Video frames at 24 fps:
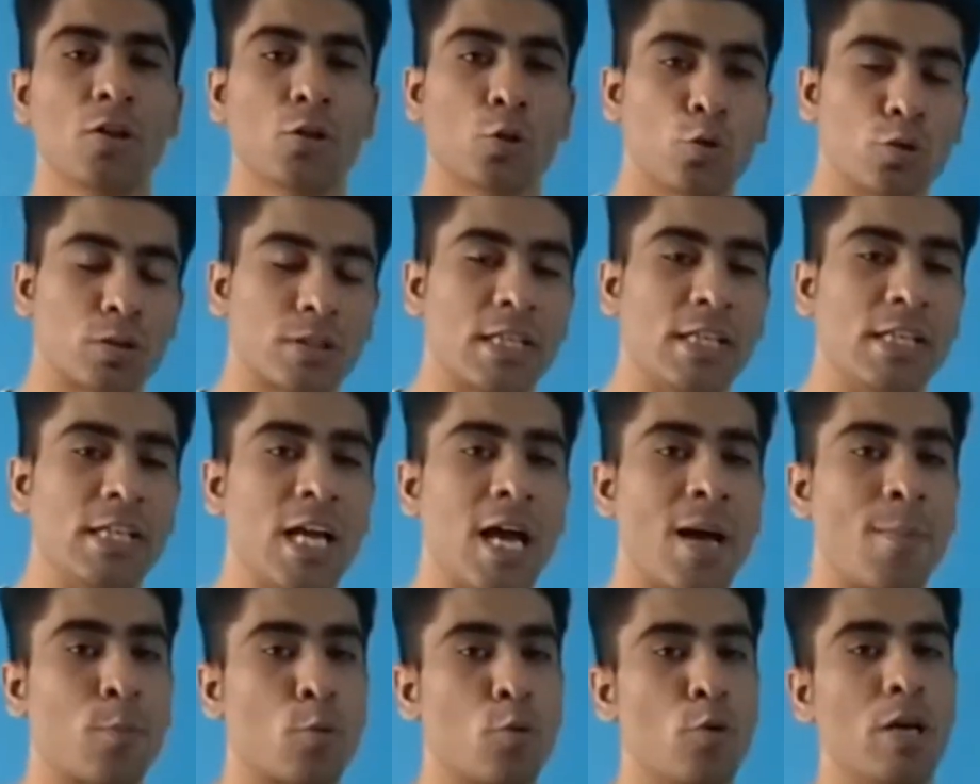तो उसके लिए
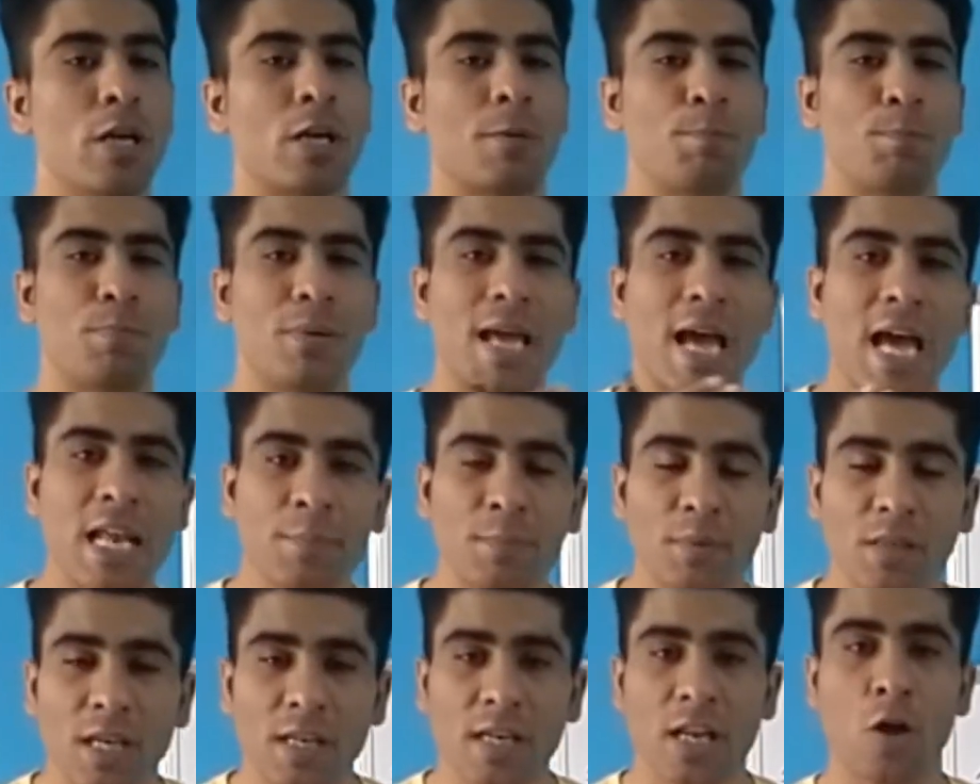आपको एक प्लान
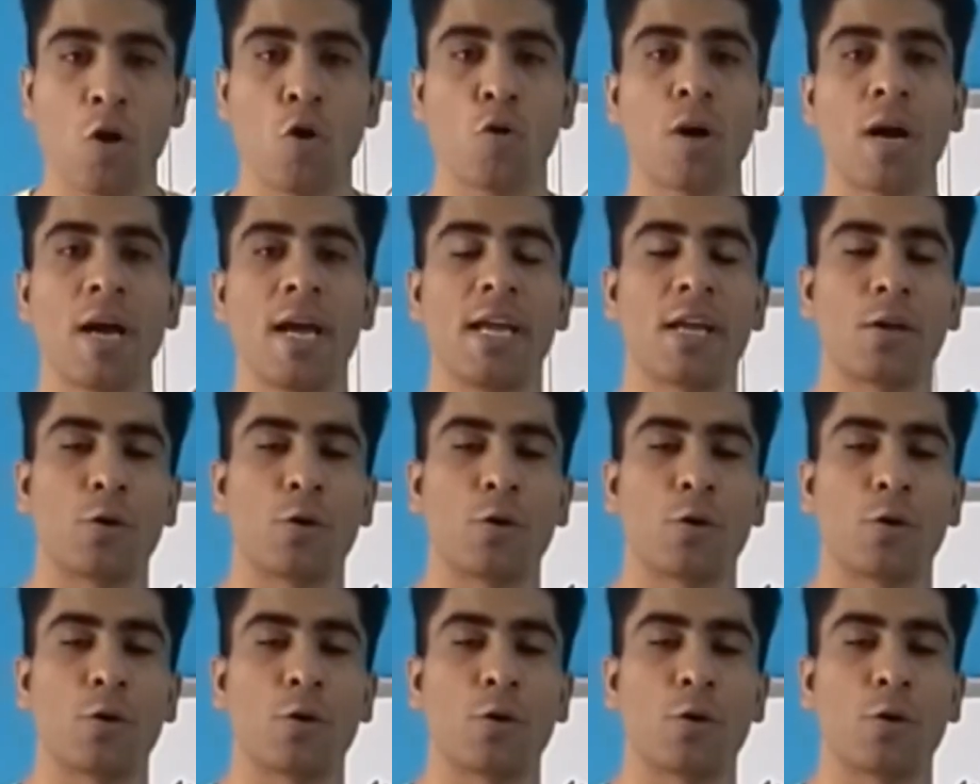बनाना होगा